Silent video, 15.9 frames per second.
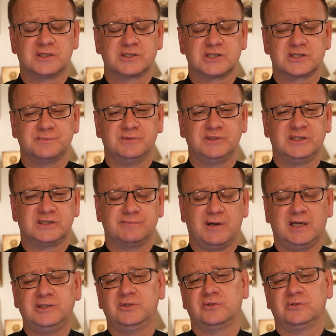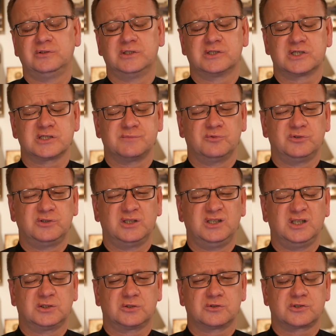żeśmy nie dbali o nich, żeśmy o nich
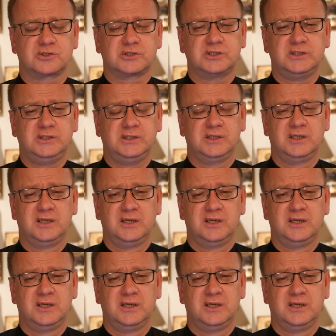nie troszczyli,